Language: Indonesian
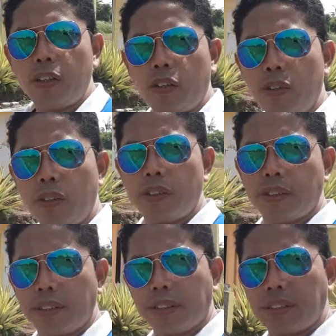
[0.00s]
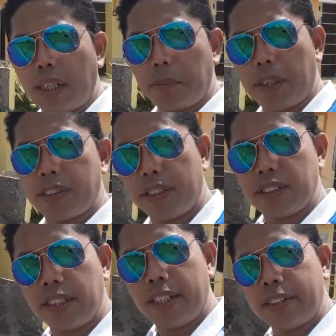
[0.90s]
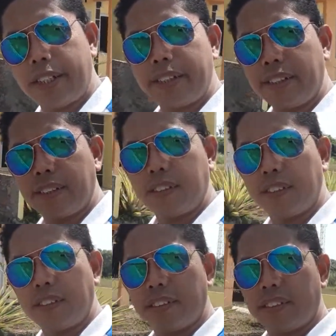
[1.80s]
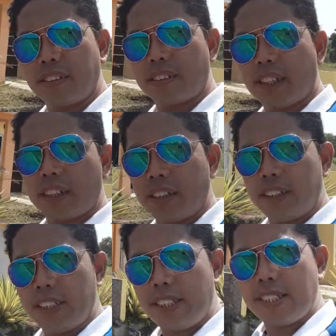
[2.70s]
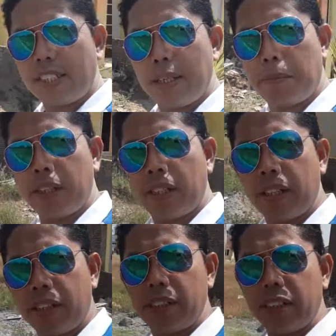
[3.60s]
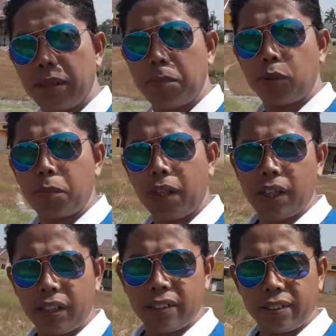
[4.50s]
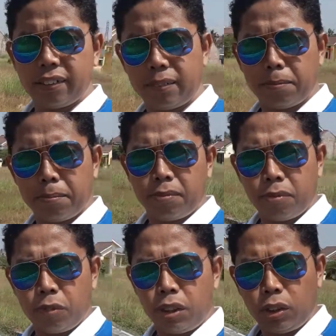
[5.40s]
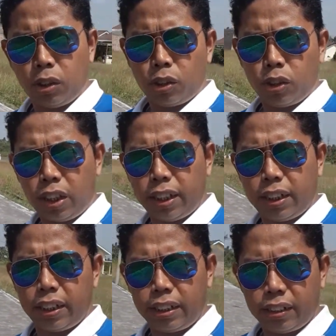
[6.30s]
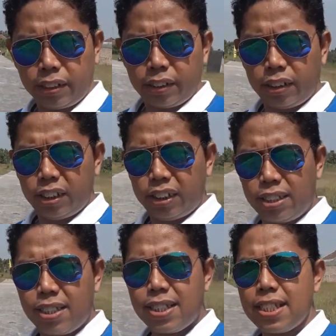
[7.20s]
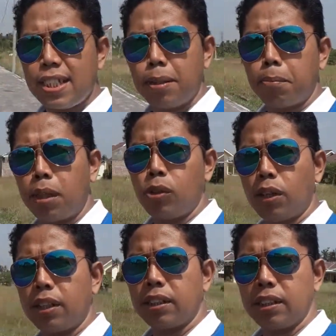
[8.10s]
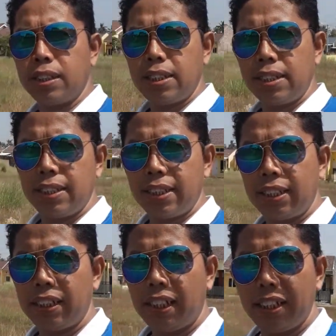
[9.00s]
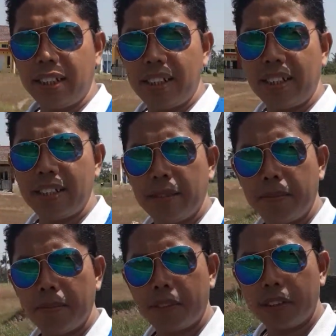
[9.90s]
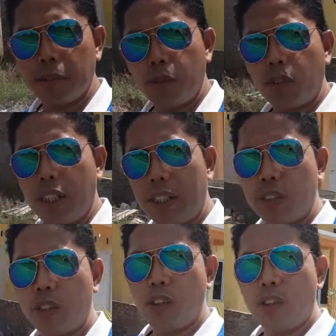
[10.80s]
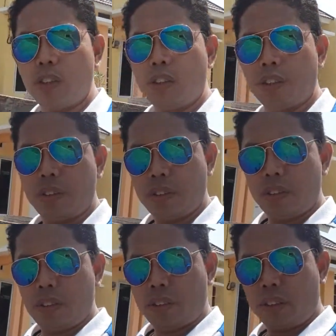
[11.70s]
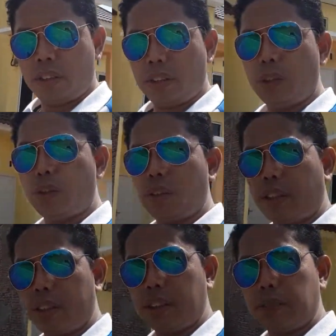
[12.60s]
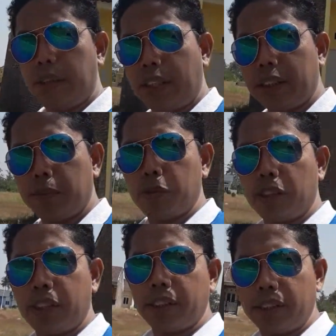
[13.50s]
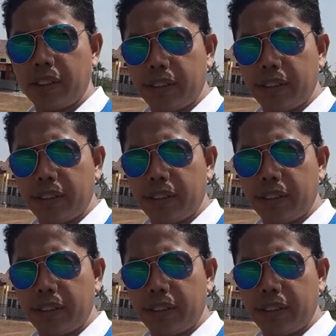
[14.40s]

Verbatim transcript: Halo, selamat siang guys. Saat ini saya berada di perumahan Widoro Gading Residence yang berlokasi di daerah Sembung Harjo, Genuk, Semarang Timur guys.